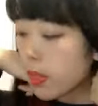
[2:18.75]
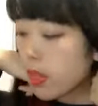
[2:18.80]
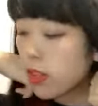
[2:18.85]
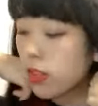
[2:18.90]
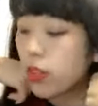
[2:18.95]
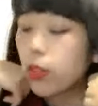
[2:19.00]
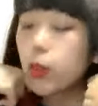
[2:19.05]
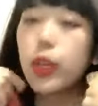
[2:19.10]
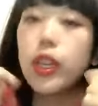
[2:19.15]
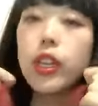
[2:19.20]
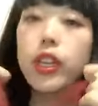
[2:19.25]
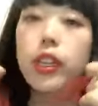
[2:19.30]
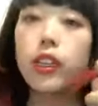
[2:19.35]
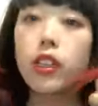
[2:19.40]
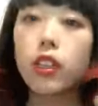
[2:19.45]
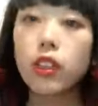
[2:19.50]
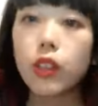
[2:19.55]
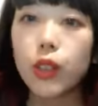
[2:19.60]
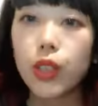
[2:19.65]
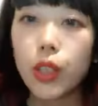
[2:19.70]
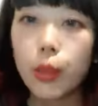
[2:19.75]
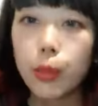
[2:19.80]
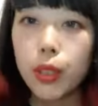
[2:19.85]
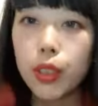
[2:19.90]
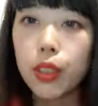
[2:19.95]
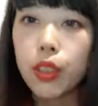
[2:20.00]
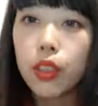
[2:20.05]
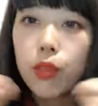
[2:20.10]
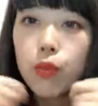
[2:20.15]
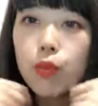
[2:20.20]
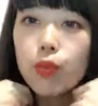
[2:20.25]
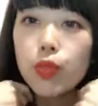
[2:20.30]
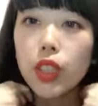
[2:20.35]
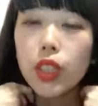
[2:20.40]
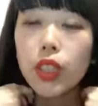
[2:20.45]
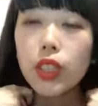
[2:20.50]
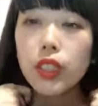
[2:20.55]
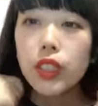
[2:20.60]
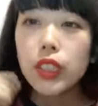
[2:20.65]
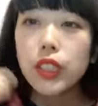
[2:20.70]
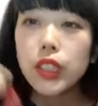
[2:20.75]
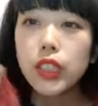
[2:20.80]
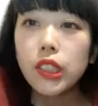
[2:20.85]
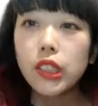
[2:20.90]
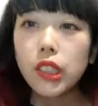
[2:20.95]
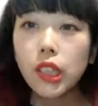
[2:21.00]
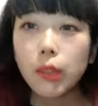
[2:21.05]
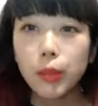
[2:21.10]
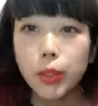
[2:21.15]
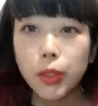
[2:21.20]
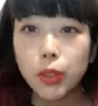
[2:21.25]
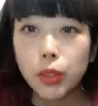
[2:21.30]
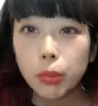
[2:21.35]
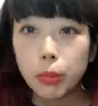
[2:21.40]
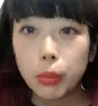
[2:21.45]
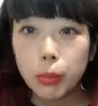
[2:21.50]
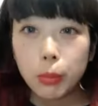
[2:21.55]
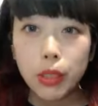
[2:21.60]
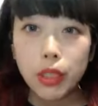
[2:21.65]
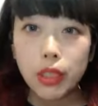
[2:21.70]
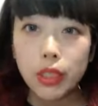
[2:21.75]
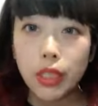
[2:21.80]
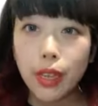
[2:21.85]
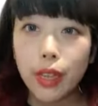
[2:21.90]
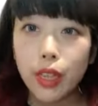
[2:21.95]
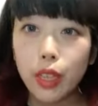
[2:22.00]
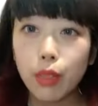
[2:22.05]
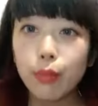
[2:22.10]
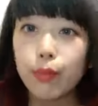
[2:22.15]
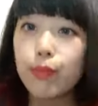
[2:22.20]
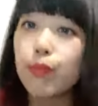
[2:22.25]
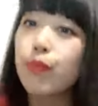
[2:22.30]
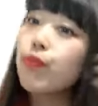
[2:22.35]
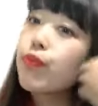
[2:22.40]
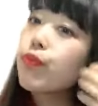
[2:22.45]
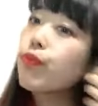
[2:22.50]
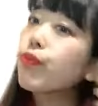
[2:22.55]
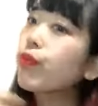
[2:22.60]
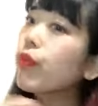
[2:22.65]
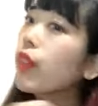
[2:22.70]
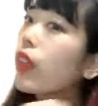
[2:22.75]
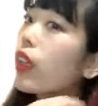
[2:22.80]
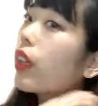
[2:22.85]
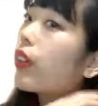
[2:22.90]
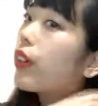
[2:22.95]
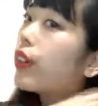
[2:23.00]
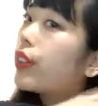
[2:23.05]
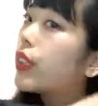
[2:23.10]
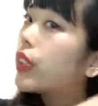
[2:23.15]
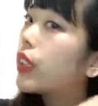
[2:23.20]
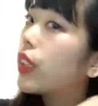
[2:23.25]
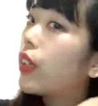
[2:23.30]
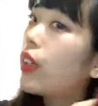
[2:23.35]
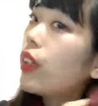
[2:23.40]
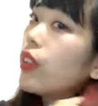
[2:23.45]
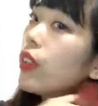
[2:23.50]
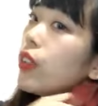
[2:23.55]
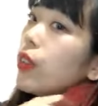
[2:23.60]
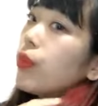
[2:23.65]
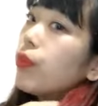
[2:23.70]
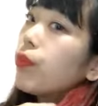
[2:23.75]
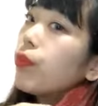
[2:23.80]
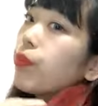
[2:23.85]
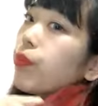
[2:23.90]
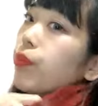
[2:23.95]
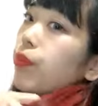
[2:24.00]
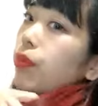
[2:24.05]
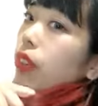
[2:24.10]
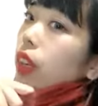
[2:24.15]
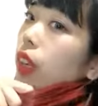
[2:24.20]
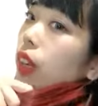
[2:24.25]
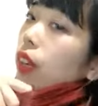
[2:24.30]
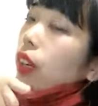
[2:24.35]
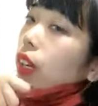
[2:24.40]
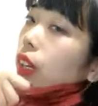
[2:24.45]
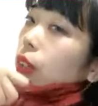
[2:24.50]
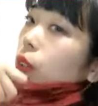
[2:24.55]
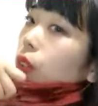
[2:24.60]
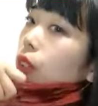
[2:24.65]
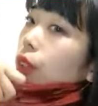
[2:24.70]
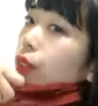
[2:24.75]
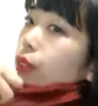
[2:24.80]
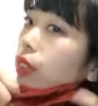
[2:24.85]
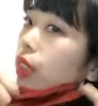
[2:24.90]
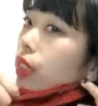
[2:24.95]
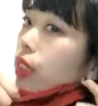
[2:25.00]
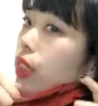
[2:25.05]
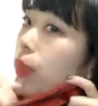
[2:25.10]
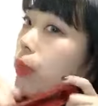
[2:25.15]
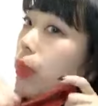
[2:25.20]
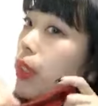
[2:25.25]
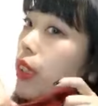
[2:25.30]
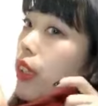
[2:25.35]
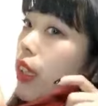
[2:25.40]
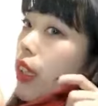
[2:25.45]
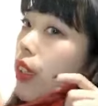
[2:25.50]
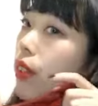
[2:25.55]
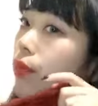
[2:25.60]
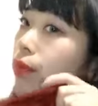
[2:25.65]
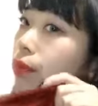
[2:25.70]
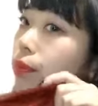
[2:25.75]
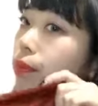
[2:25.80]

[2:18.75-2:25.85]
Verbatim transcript: や時計ないからやばいな先日髪を染めまして内側の赤色が復活しました